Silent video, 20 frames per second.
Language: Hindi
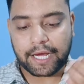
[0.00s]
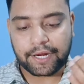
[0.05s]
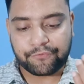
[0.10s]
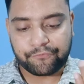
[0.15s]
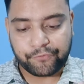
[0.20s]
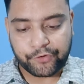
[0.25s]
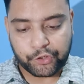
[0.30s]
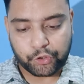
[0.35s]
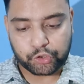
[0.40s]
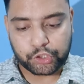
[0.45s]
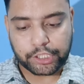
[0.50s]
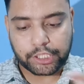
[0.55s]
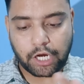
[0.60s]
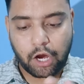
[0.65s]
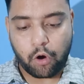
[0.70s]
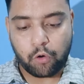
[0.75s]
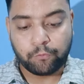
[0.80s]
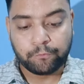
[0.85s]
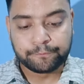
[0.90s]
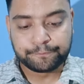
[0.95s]
अगर वीडियो
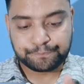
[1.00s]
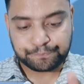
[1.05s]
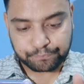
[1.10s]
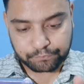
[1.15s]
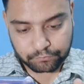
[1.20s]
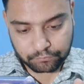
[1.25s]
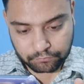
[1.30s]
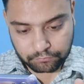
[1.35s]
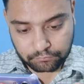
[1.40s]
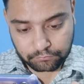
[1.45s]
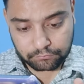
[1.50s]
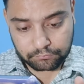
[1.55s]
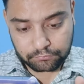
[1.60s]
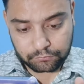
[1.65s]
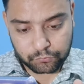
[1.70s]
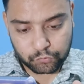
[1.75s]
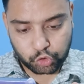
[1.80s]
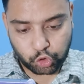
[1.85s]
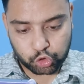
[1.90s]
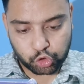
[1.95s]
दिखाऊं
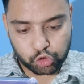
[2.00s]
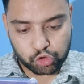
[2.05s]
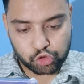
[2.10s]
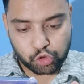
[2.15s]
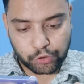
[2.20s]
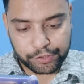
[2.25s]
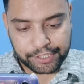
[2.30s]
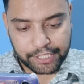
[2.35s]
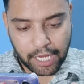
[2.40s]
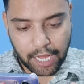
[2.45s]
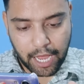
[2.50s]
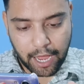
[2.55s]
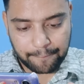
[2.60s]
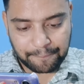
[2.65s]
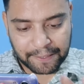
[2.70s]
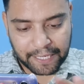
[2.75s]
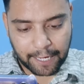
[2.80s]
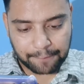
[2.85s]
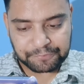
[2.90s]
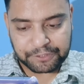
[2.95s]
तो दोस्तों यहां
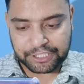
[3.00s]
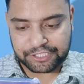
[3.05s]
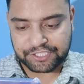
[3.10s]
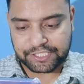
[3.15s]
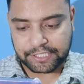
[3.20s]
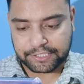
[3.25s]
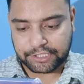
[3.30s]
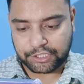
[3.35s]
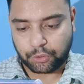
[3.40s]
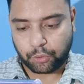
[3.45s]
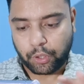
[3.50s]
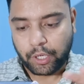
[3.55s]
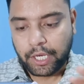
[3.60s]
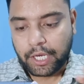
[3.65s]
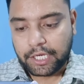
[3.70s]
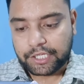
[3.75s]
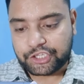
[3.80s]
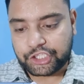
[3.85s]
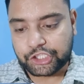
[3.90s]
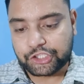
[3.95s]
पर आप देख सकते हो
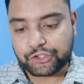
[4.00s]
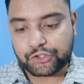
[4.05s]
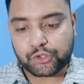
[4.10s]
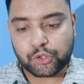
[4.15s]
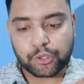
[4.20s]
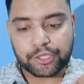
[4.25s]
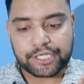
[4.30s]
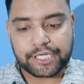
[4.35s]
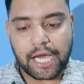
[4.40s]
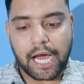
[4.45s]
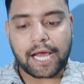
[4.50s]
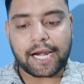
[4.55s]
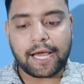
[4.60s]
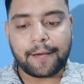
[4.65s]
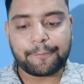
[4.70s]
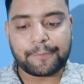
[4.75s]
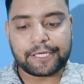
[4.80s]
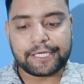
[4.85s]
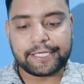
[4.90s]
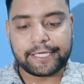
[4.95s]

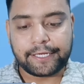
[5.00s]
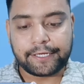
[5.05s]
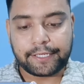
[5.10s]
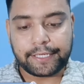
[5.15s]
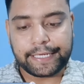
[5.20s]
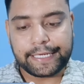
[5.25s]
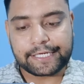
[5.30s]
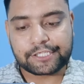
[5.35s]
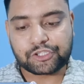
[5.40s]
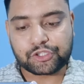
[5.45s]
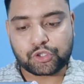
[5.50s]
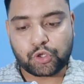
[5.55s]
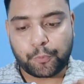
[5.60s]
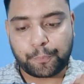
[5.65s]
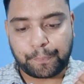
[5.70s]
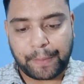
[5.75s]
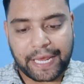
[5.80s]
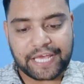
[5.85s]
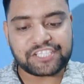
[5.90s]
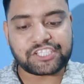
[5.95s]
311 मिलियन
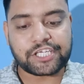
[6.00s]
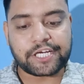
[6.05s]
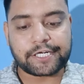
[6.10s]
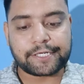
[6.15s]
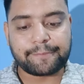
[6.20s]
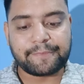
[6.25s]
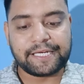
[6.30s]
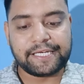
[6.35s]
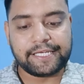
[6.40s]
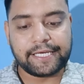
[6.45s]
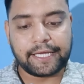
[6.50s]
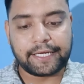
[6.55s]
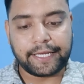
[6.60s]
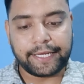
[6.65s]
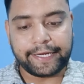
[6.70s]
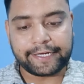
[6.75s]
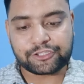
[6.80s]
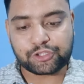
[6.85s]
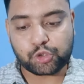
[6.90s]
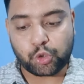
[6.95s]
165 मिलियन
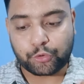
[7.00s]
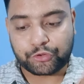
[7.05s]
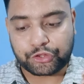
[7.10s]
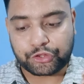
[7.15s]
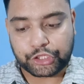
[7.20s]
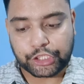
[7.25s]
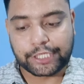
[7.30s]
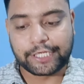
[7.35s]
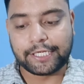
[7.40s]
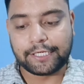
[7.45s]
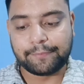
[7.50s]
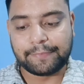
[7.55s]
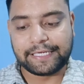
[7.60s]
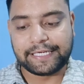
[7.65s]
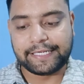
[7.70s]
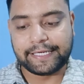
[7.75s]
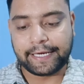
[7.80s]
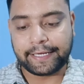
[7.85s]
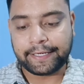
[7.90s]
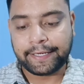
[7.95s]
103
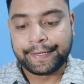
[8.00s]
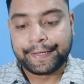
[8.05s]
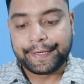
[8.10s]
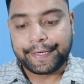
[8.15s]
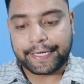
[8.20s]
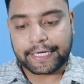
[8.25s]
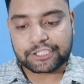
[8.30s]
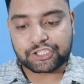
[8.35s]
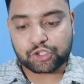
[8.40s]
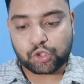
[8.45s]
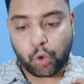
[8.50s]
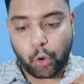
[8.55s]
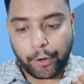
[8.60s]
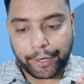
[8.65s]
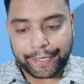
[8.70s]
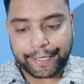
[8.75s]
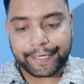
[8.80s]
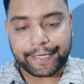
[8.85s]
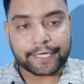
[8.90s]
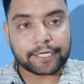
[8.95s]
मिलियन
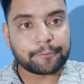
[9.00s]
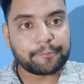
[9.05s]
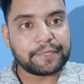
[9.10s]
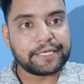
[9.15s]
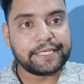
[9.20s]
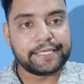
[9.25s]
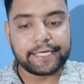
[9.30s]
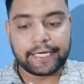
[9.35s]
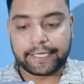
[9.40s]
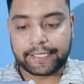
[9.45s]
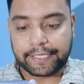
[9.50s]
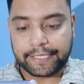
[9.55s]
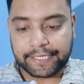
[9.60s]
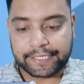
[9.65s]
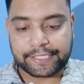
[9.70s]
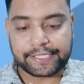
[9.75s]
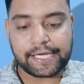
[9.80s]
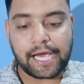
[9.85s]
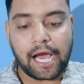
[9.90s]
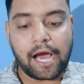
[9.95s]
101 मिलियन
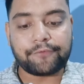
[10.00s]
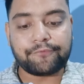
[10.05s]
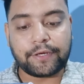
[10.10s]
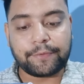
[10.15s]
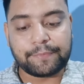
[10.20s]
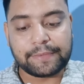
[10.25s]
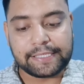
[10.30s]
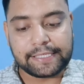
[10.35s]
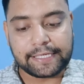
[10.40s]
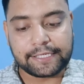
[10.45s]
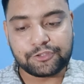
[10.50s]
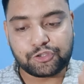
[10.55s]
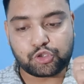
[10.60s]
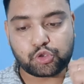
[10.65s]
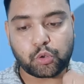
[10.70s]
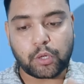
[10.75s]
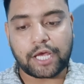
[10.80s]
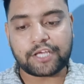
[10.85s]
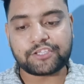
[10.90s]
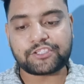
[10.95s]
इक्यानवे मिलियन
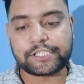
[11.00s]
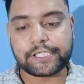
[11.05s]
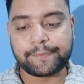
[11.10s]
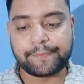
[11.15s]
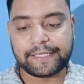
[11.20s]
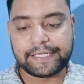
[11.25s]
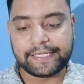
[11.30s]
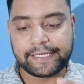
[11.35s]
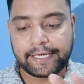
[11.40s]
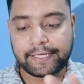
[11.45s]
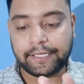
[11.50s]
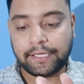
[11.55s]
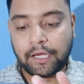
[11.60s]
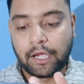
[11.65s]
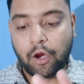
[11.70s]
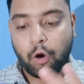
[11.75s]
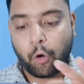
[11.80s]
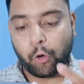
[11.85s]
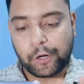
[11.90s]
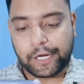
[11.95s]
चौरासी मिलियन
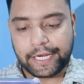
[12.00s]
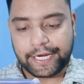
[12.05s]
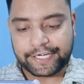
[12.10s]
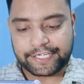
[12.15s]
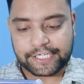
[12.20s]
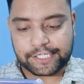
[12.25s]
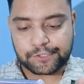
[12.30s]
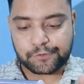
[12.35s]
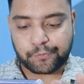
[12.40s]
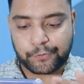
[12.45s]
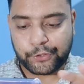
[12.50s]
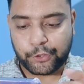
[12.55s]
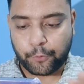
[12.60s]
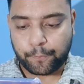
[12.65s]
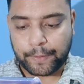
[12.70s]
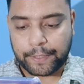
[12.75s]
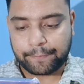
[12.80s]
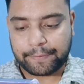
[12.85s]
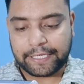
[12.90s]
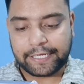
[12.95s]
और लेटेस्ट वीडियो
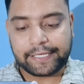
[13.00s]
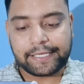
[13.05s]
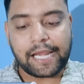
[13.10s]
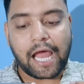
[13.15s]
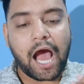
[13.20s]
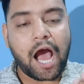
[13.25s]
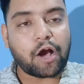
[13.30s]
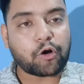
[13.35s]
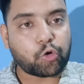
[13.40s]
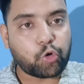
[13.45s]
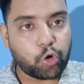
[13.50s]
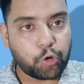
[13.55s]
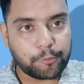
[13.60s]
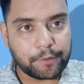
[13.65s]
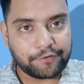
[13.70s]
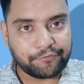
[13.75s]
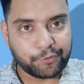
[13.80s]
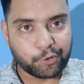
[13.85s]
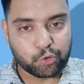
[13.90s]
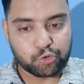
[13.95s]
पे भी लाखों
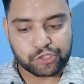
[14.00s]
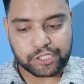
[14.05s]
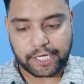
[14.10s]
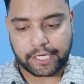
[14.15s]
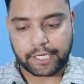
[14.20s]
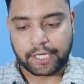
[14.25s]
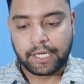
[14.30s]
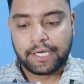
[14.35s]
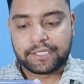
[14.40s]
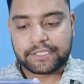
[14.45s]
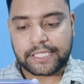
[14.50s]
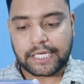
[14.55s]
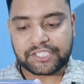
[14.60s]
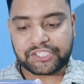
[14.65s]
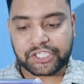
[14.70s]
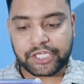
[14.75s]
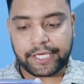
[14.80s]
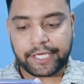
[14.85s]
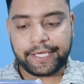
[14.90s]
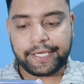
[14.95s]
में व्यूज है
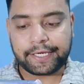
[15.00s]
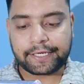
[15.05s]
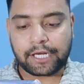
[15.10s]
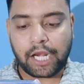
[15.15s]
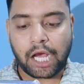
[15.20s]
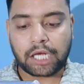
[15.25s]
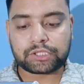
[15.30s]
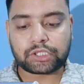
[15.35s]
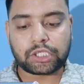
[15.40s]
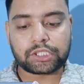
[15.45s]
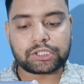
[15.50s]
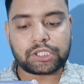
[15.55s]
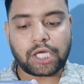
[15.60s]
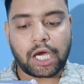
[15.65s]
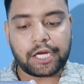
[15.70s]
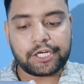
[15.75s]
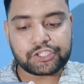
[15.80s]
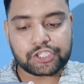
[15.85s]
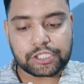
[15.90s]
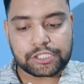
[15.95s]
जैसे एक लाख
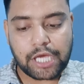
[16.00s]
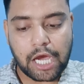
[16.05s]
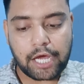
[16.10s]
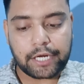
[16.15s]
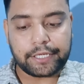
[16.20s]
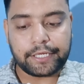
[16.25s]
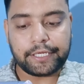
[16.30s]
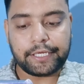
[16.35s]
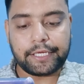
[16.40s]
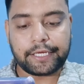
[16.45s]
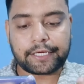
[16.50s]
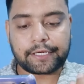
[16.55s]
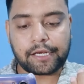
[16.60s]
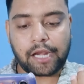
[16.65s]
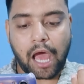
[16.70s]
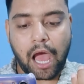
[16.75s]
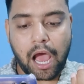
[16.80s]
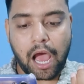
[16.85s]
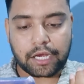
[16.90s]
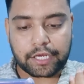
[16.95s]
तरतालीस हजार एक
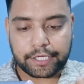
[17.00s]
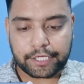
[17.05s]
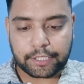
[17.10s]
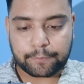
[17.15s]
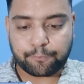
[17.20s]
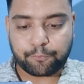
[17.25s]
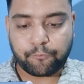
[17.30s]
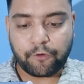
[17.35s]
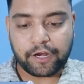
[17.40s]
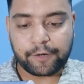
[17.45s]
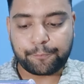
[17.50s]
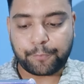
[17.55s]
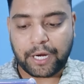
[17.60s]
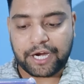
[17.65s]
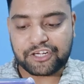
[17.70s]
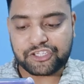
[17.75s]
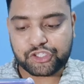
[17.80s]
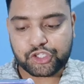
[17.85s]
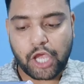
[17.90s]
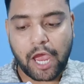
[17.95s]
लाख एक वन
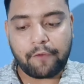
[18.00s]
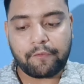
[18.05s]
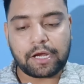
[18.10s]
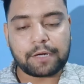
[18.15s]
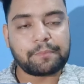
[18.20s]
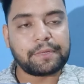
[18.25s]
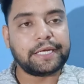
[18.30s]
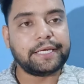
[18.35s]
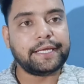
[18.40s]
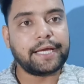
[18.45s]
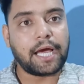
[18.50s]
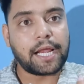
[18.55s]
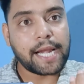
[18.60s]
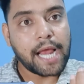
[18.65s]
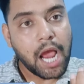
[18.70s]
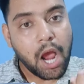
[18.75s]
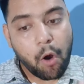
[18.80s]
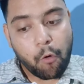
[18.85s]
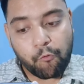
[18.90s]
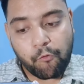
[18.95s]
पॉइंट सेवन मिलियन
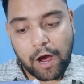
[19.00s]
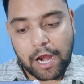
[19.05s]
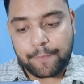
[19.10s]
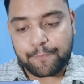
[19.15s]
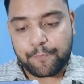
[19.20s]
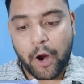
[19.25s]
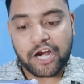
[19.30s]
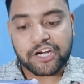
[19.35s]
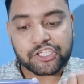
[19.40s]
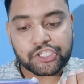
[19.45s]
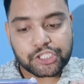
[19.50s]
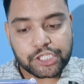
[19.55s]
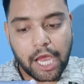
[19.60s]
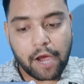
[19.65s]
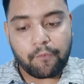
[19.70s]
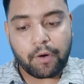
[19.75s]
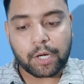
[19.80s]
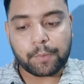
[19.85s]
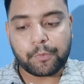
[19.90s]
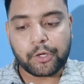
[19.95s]
वन पॉइंट
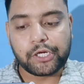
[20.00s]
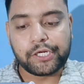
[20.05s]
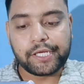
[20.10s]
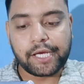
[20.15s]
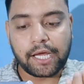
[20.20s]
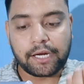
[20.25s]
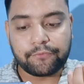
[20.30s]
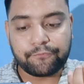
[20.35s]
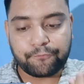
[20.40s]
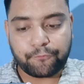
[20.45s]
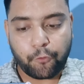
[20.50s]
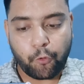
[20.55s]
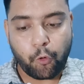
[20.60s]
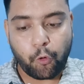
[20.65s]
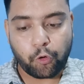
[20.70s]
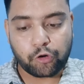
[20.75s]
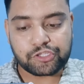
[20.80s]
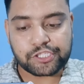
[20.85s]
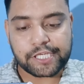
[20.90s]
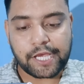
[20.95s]
सेवन मिलियन
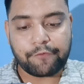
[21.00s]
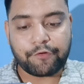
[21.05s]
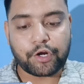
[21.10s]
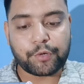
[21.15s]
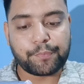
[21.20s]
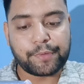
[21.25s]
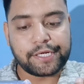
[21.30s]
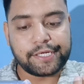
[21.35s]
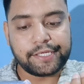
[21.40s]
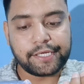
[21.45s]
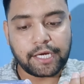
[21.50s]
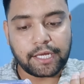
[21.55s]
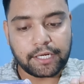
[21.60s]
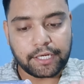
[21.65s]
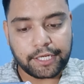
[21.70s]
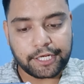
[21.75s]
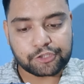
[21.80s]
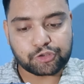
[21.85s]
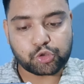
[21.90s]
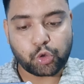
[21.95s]
फोर सेवन मिलियन
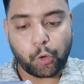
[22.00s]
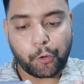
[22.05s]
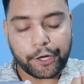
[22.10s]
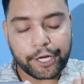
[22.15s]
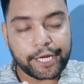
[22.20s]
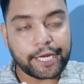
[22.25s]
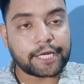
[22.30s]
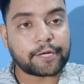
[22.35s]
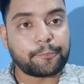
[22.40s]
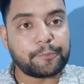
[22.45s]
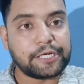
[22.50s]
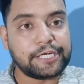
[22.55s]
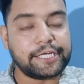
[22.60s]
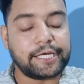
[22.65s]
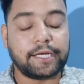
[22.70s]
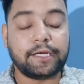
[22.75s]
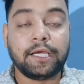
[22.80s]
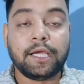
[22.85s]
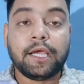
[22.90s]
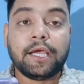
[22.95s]
एक सौ एक
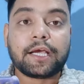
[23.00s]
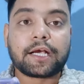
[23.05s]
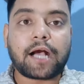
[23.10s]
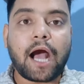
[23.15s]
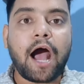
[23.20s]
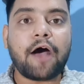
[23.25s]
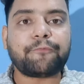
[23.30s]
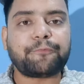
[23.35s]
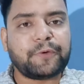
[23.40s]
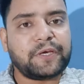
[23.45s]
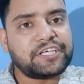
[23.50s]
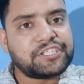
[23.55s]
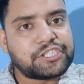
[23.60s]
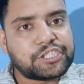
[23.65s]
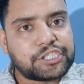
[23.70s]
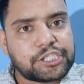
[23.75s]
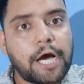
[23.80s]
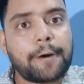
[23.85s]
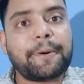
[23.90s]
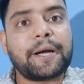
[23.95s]
मिलियन काफी
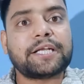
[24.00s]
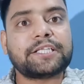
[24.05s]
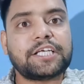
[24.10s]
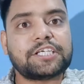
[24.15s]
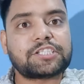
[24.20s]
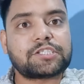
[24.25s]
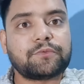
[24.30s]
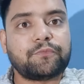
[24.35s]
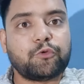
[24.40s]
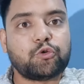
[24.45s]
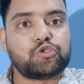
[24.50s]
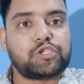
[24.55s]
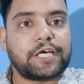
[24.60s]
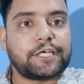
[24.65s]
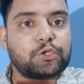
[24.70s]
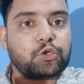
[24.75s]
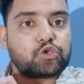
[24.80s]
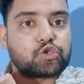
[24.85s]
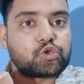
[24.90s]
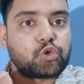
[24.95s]
जबरदस्त व्यूज
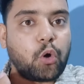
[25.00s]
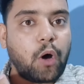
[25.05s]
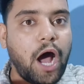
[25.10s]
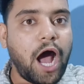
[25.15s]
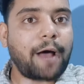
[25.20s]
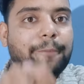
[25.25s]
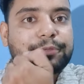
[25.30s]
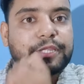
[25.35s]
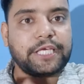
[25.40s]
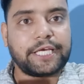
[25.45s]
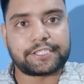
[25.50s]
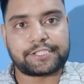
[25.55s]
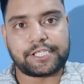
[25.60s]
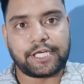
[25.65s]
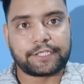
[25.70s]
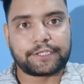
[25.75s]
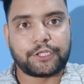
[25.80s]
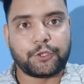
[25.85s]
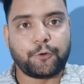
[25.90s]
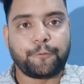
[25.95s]
हैं दोस्तों आप देख
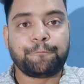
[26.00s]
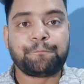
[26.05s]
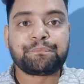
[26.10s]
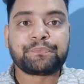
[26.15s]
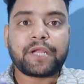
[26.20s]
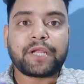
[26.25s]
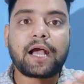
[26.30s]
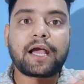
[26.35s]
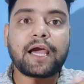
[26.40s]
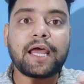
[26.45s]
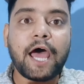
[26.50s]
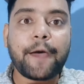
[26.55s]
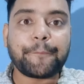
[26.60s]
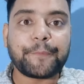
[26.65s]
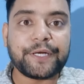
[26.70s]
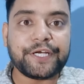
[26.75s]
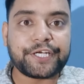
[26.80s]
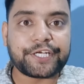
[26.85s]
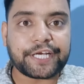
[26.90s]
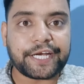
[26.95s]
सकते हो अगर
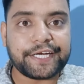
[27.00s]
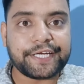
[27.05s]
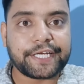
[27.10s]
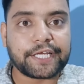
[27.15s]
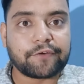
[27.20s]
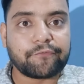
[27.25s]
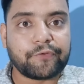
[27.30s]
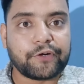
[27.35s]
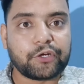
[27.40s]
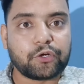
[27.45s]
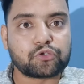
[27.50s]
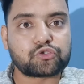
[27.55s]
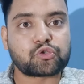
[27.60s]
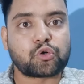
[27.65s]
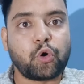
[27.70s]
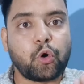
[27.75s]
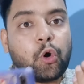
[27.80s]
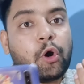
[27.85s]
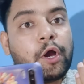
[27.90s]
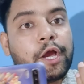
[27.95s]
आप इन ट्रेंडिंग वीडियोस
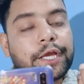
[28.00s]
को